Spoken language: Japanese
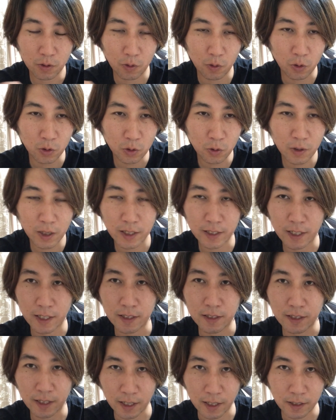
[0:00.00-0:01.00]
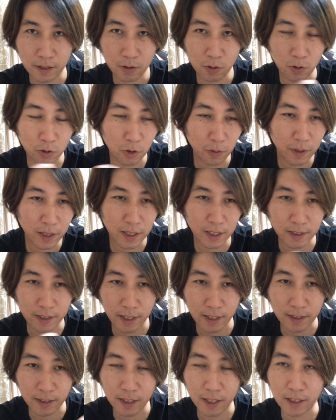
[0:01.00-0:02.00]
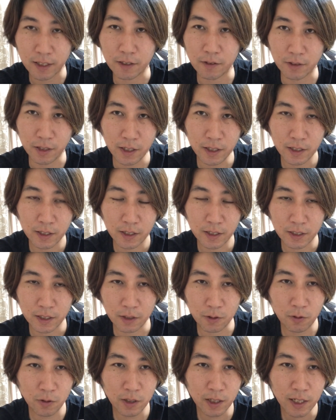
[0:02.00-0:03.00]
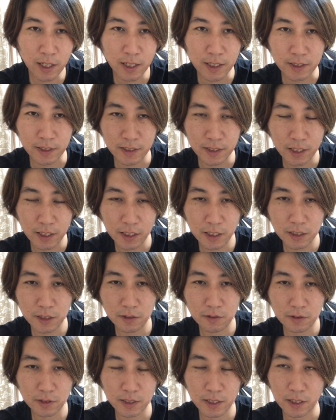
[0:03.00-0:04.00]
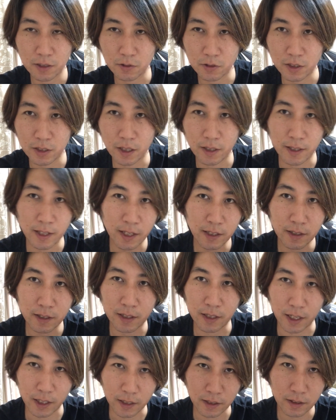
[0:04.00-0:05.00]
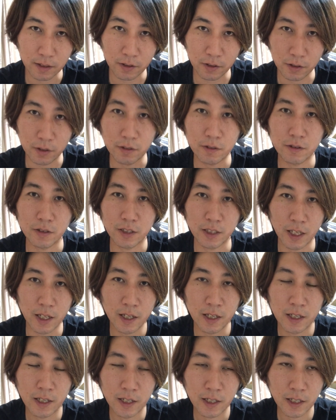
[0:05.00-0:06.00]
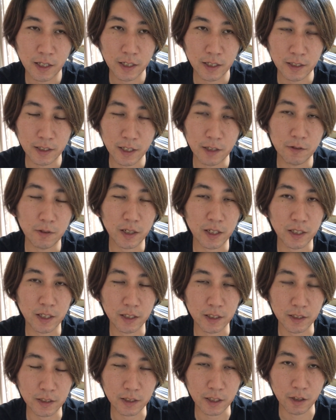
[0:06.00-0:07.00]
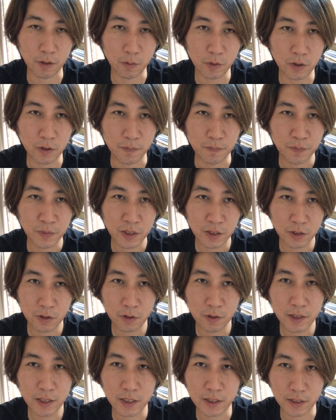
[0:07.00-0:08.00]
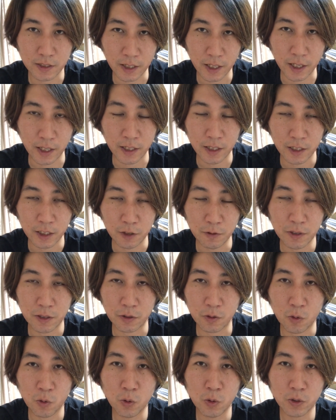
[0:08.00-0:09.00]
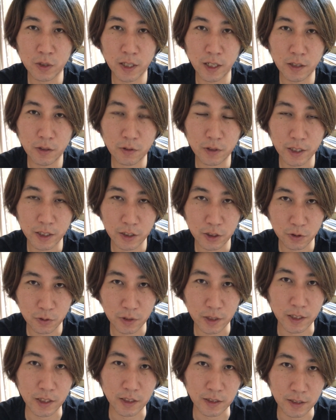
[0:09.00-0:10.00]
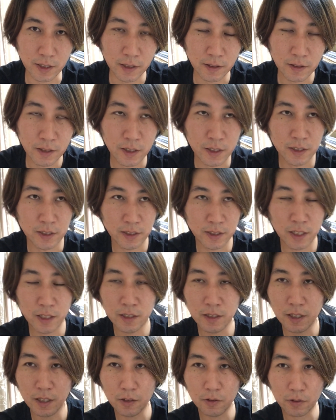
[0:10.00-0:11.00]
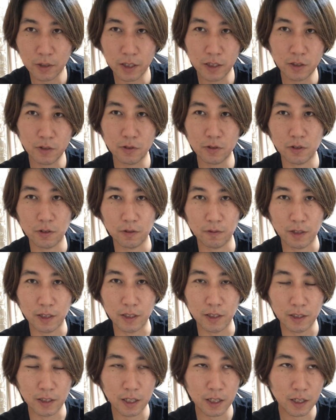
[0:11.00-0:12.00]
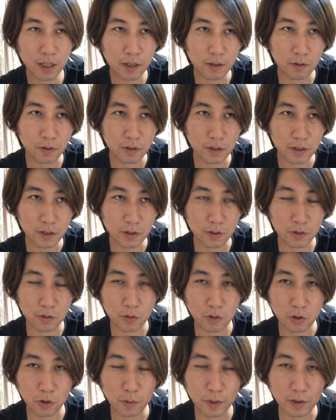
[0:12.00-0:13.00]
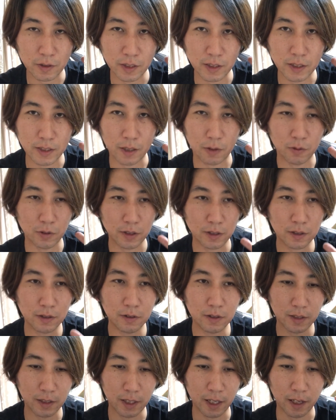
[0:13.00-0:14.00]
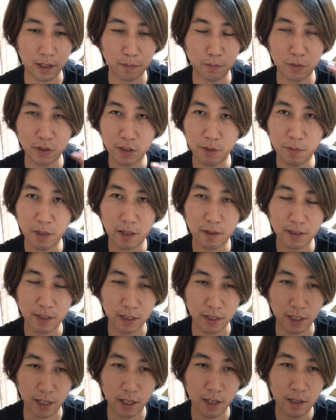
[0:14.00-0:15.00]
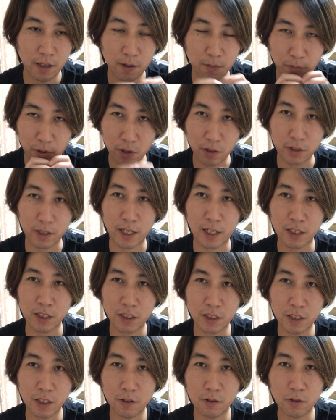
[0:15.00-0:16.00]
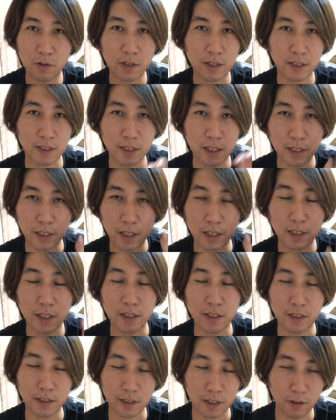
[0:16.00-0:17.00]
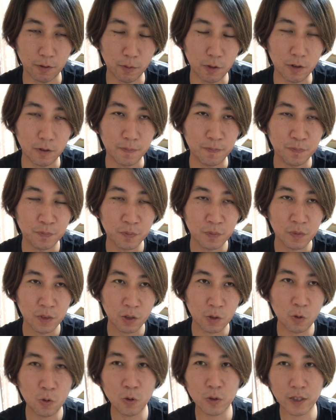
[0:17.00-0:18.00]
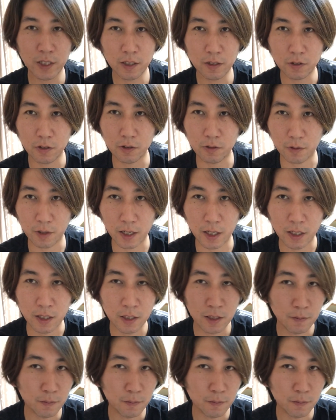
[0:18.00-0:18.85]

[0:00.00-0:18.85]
音が鳴った言葉が鳴ったっていうねでこれが成立の性としてなったっていうふうにねなるわけなんですけどもそれはですねいわゆる後天の現象なんですね先天の現象というのは人間がその言葉をですねこう作って結び合わせてパーンと発している時が先天なんですけども後天というのは、